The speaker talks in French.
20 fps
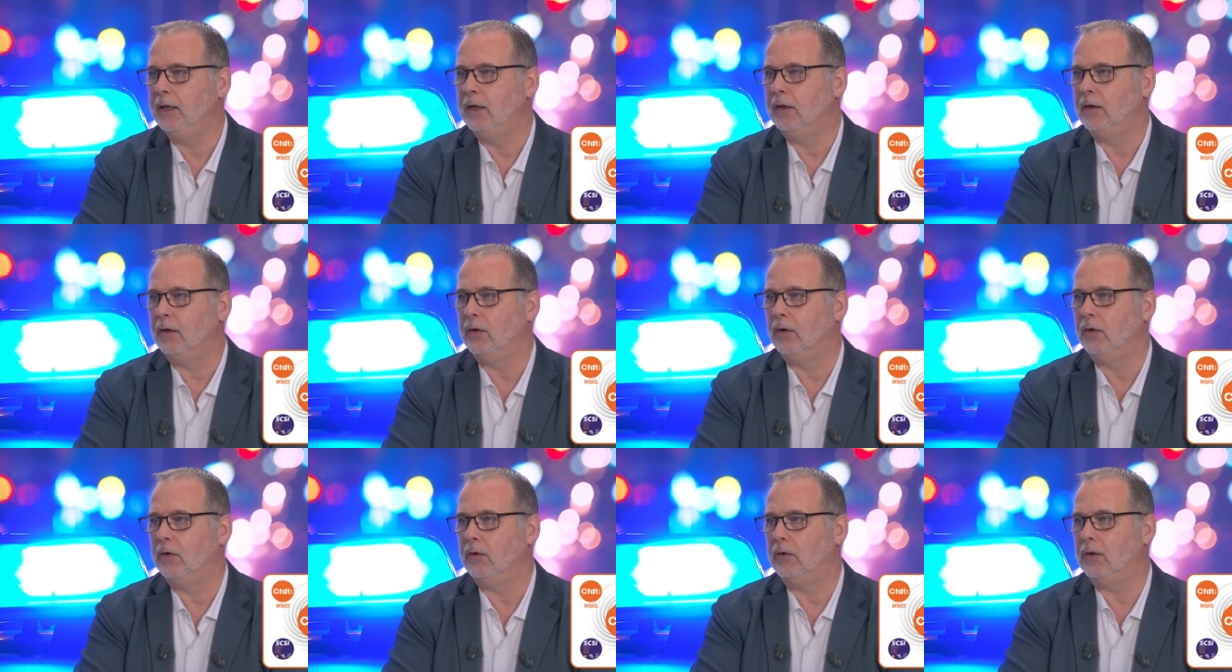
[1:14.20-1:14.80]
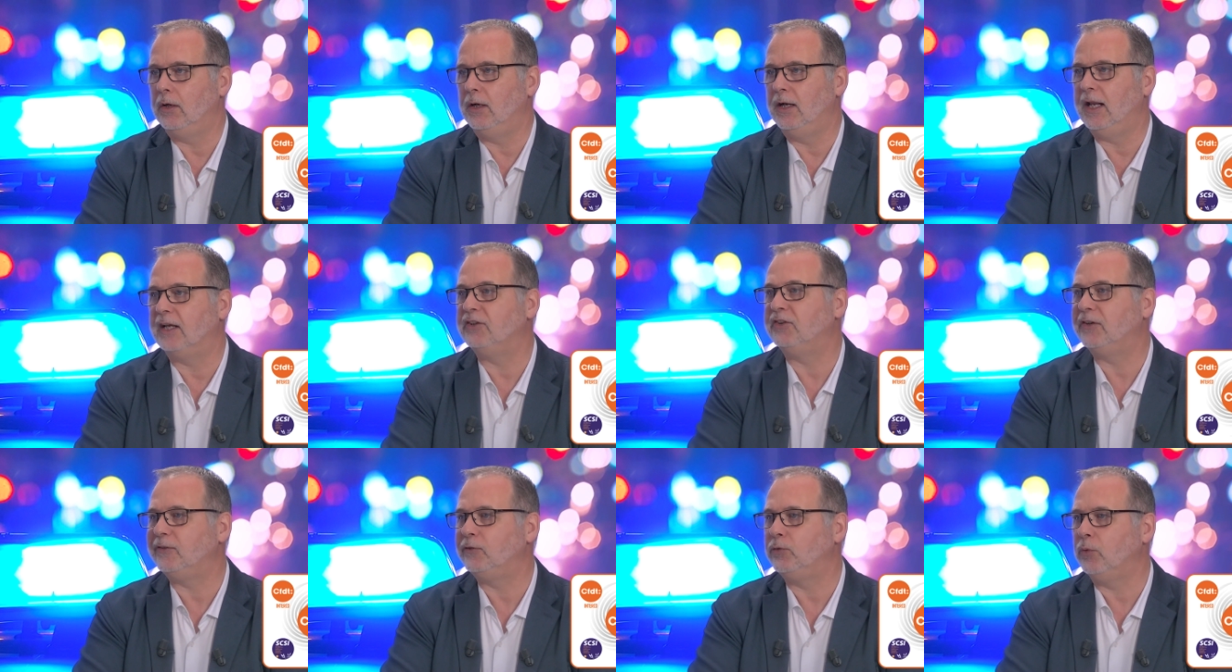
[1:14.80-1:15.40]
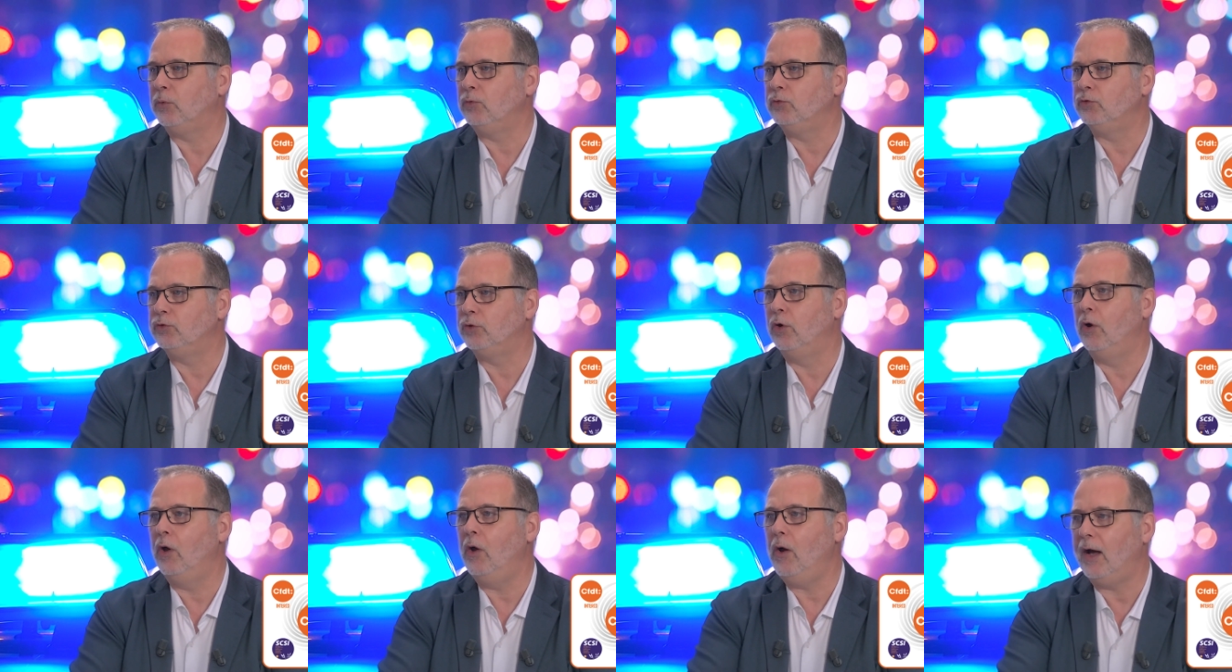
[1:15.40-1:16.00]
la gestion de
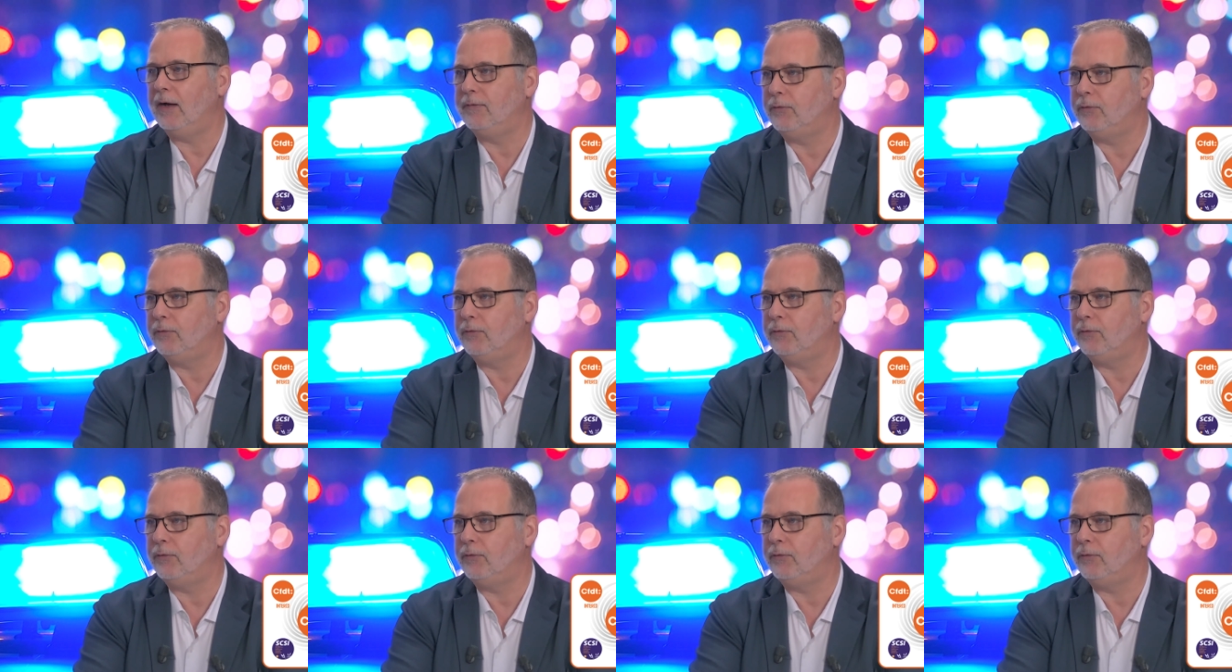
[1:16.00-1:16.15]
leur